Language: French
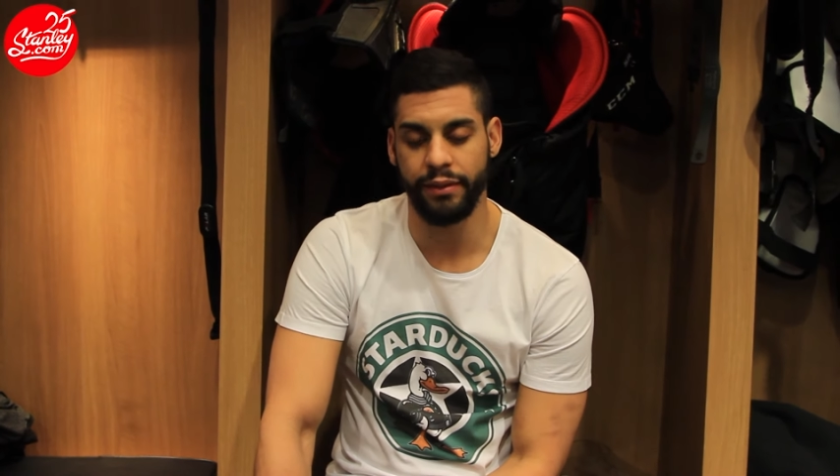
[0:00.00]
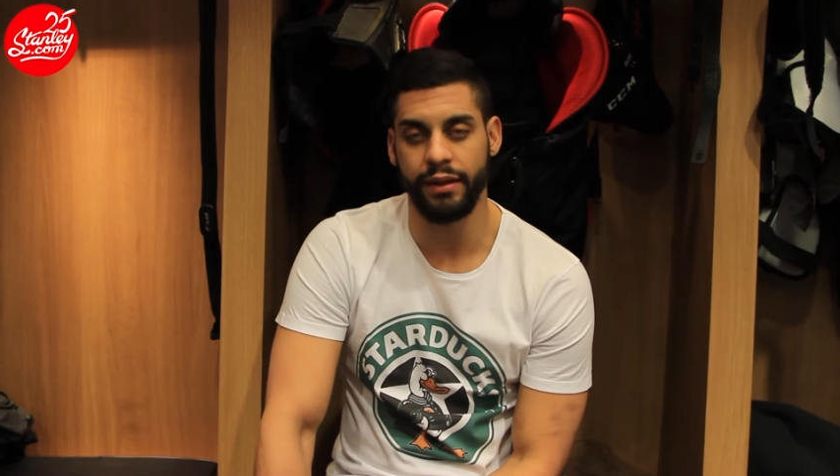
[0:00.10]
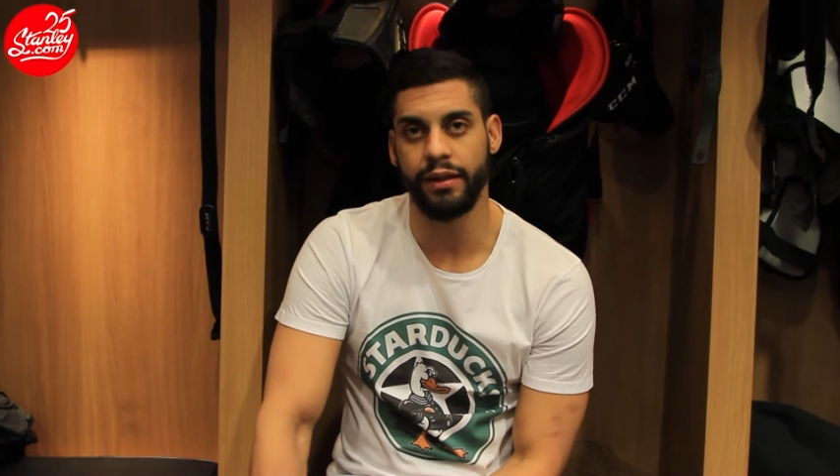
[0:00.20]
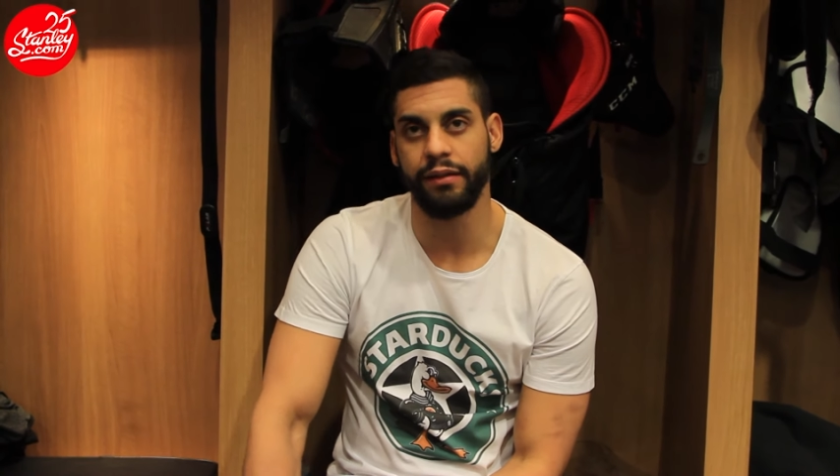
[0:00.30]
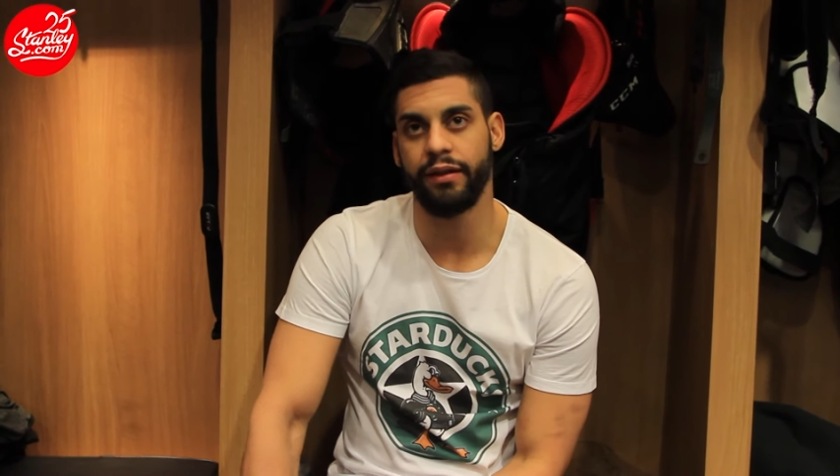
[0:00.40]

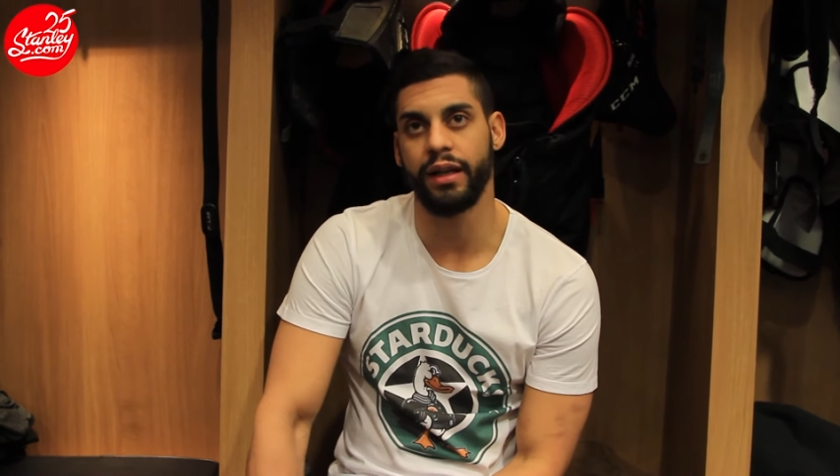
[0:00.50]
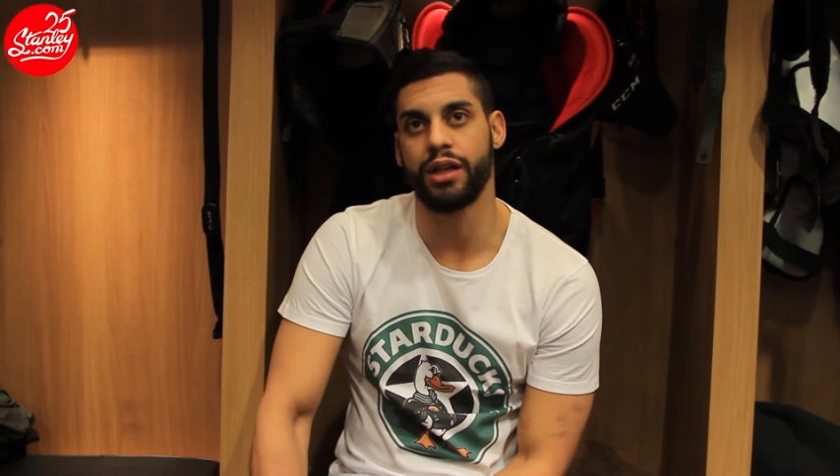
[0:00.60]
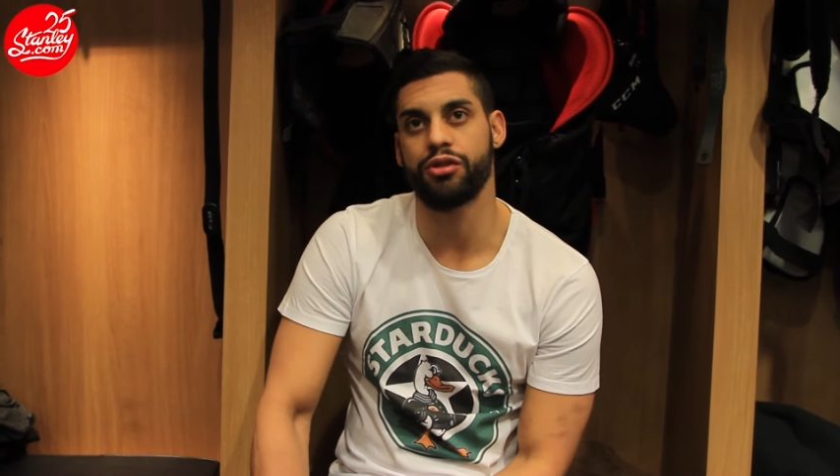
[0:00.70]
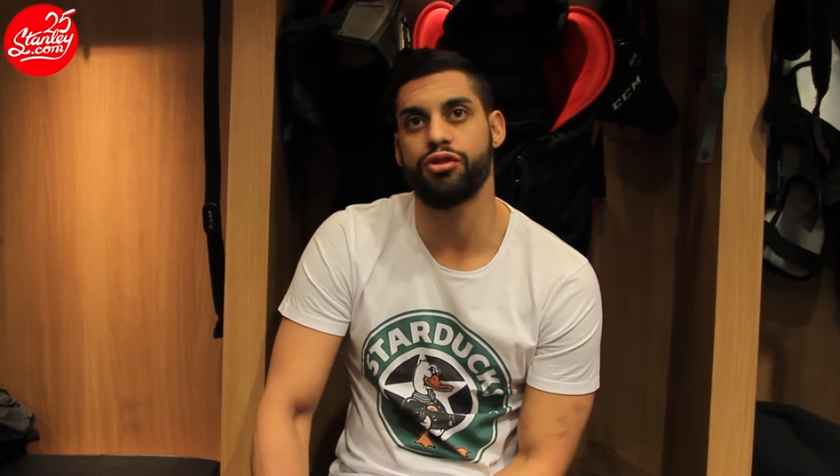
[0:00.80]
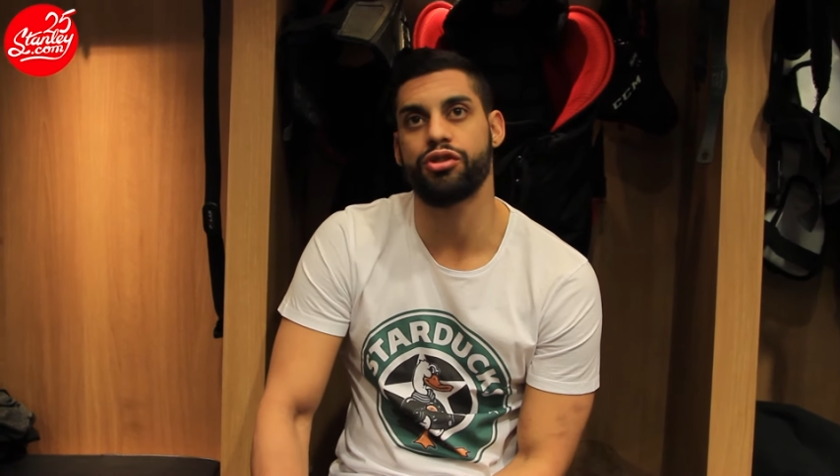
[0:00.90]
il fallait
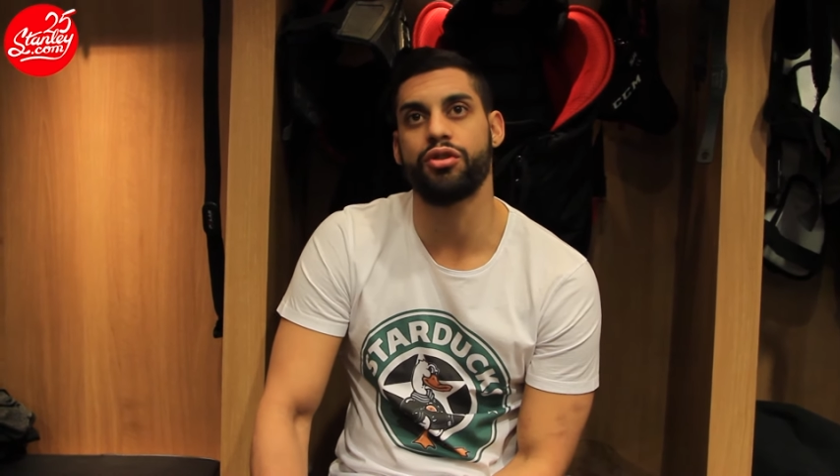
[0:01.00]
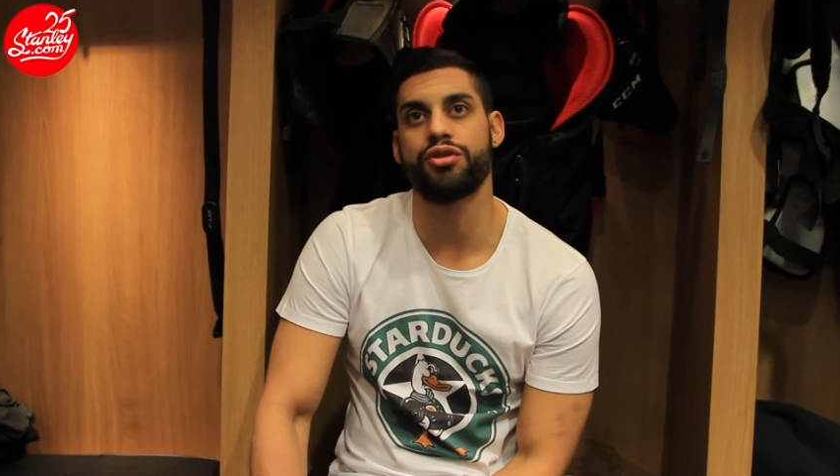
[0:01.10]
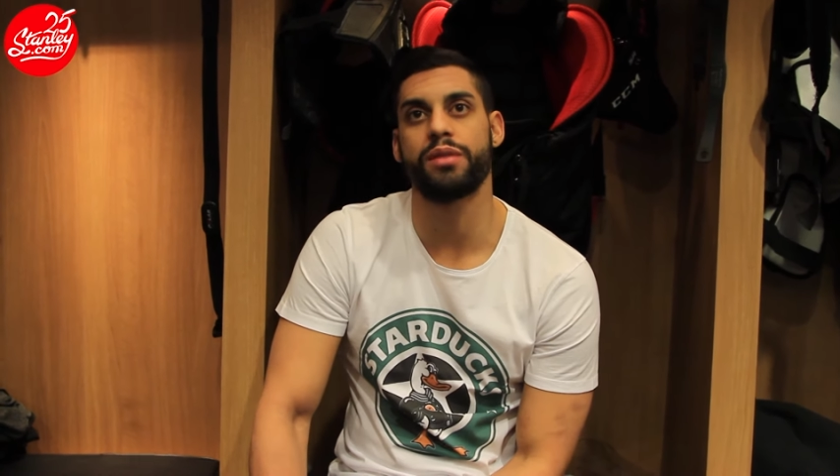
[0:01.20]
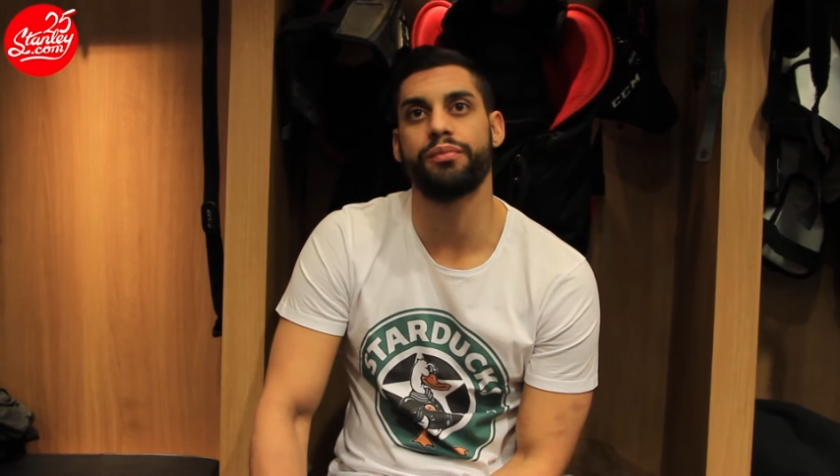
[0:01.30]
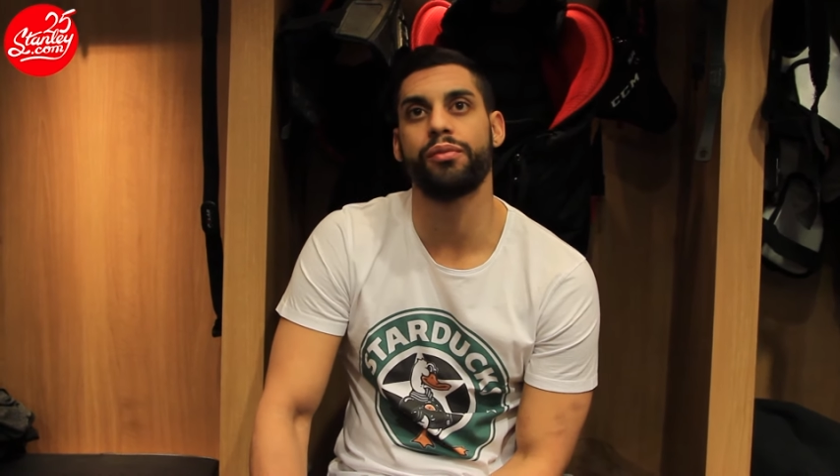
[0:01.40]
que je
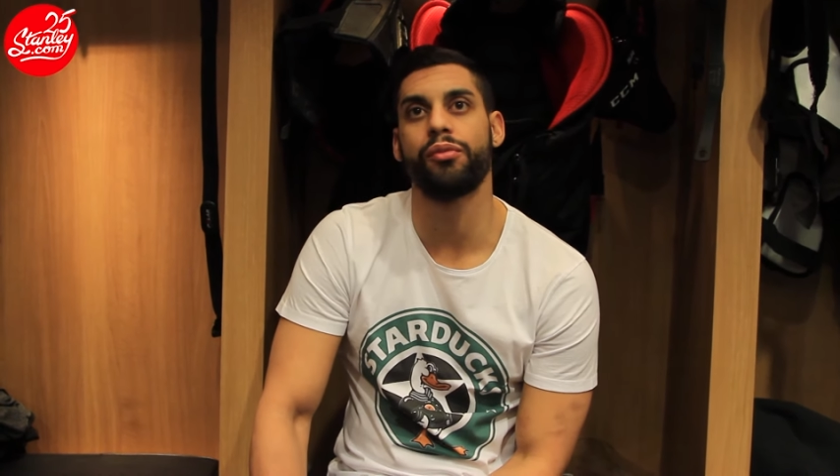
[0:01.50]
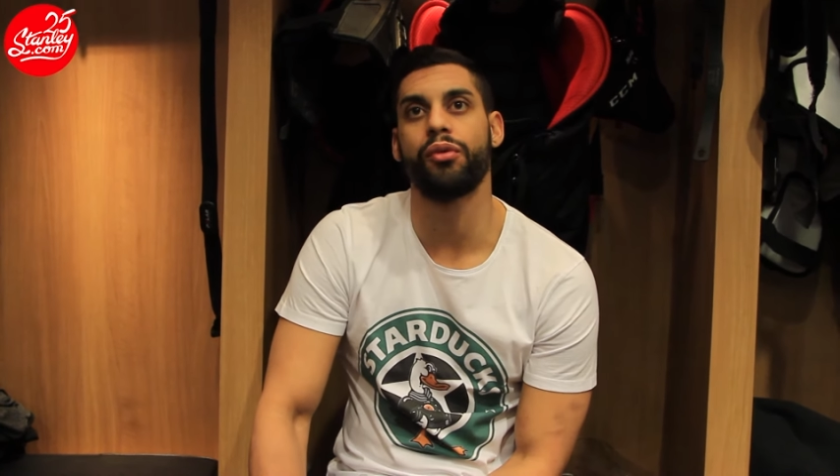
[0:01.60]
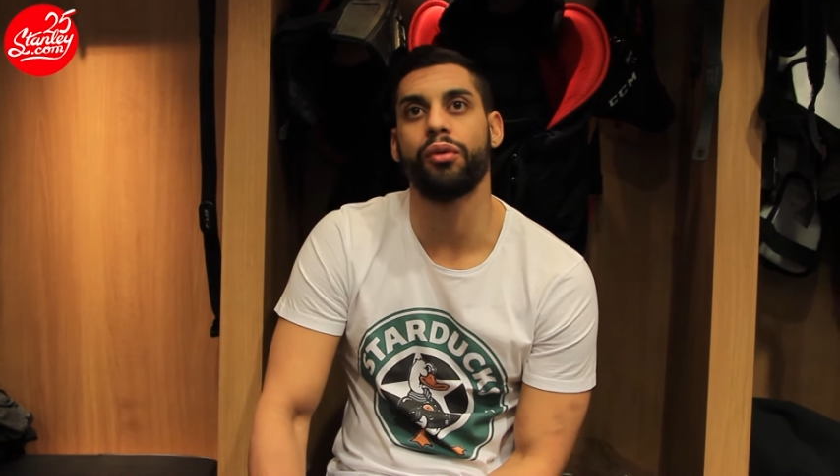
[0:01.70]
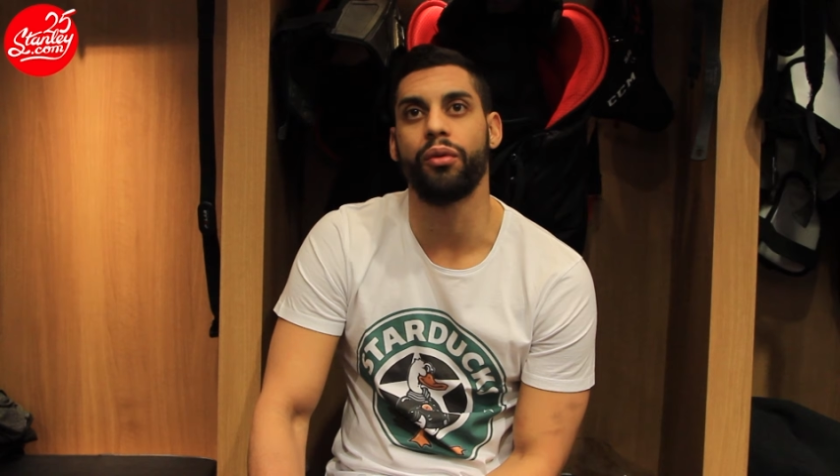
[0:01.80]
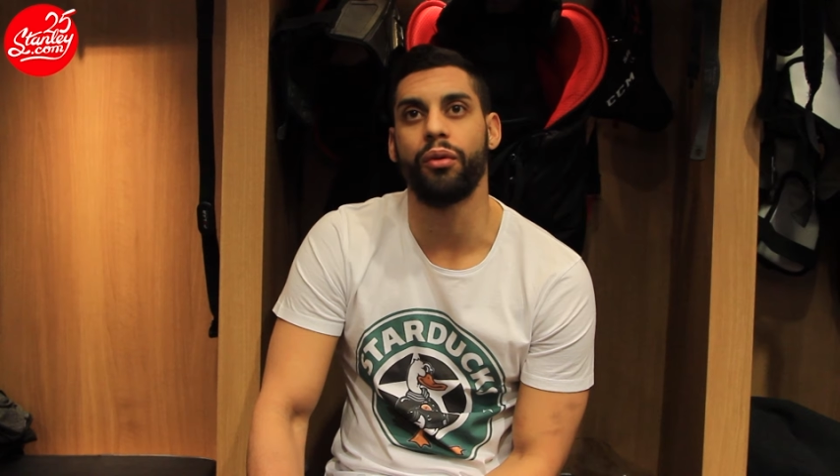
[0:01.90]
change un peu mon,